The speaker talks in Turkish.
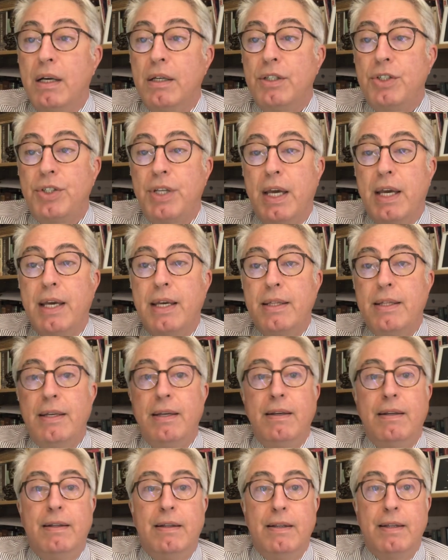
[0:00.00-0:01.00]
şeye
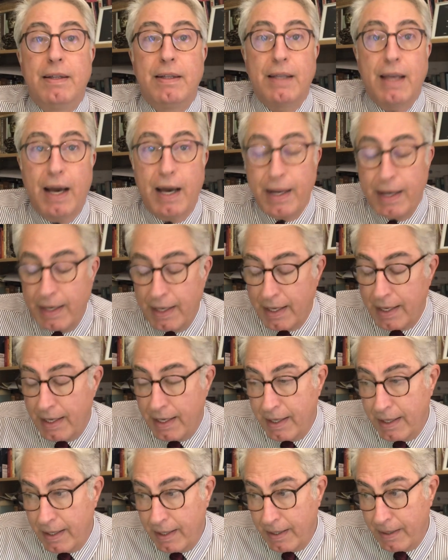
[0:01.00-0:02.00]
değil yani
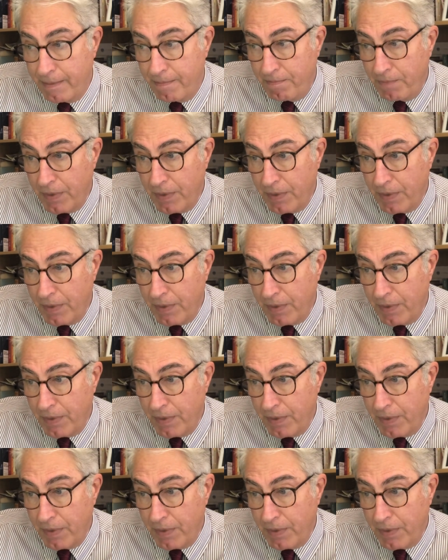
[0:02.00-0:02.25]
e,